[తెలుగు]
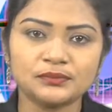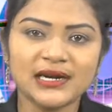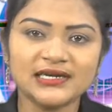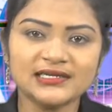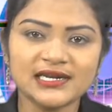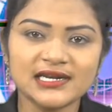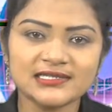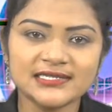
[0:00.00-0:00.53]

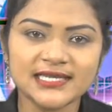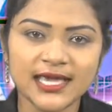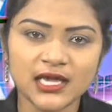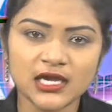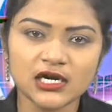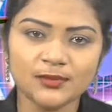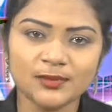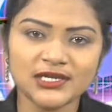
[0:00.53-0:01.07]
పంటల
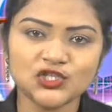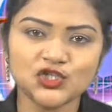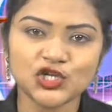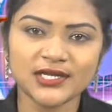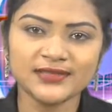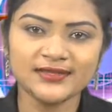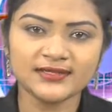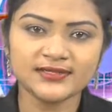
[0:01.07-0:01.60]
సేకరణపై
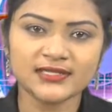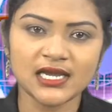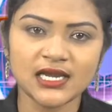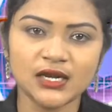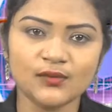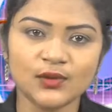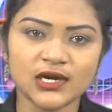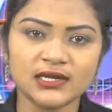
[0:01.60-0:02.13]
జాతీయ
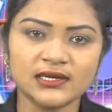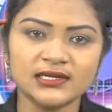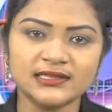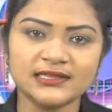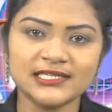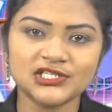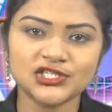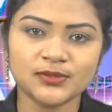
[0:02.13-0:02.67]
స్థాయిలో ఒక
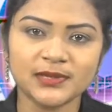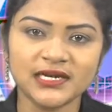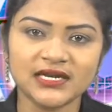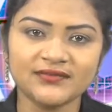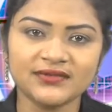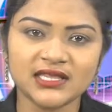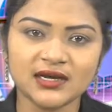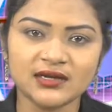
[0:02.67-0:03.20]

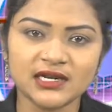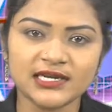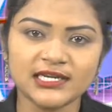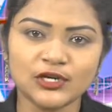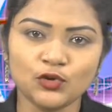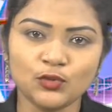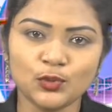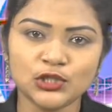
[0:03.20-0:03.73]
నిర్దిష్టమైన
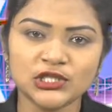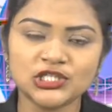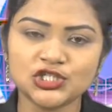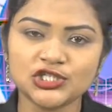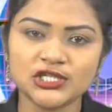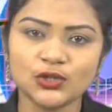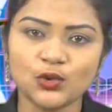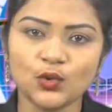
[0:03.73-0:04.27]
విధానాన్ని
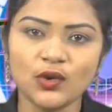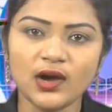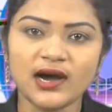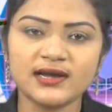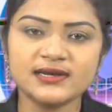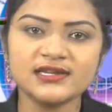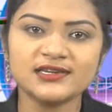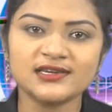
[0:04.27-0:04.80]
రూపొందించేందుకు
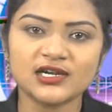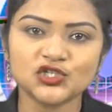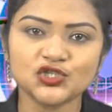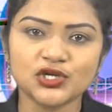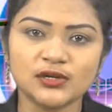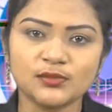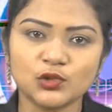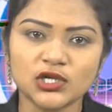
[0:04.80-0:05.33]
అన్ని
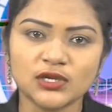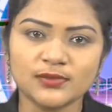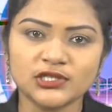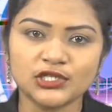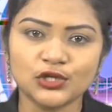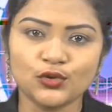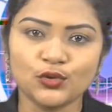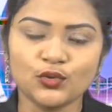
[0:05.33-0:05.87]
రాష్ట్రాల
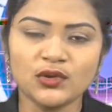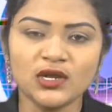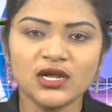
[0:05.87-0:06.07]
ముఖ్యమంత్రులు